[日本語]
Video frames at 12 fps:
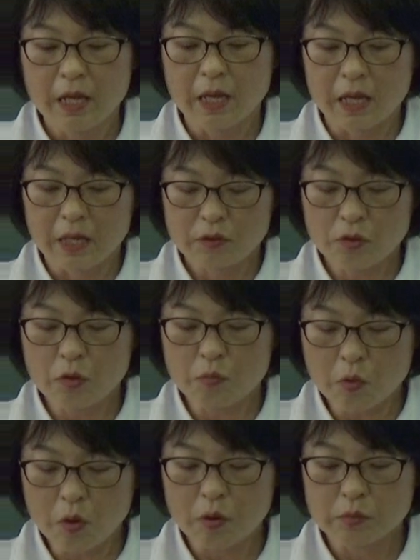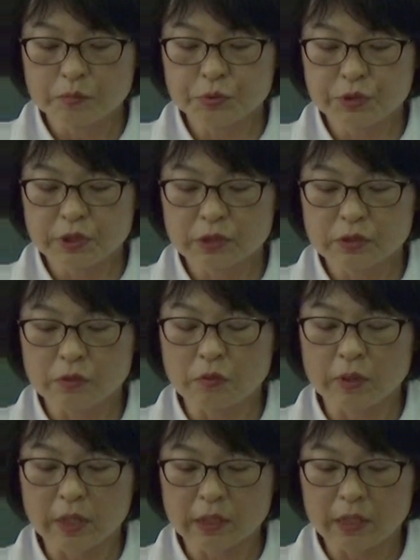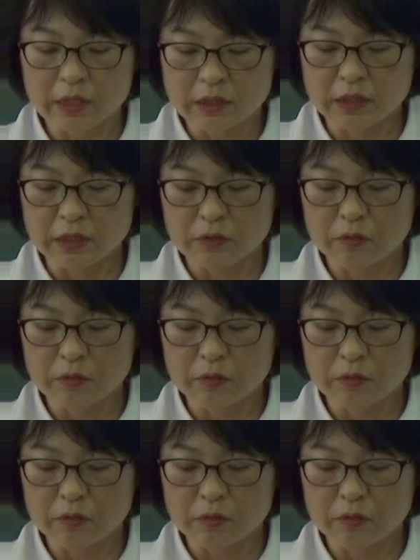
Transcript: えー、今日も物質と成り立ち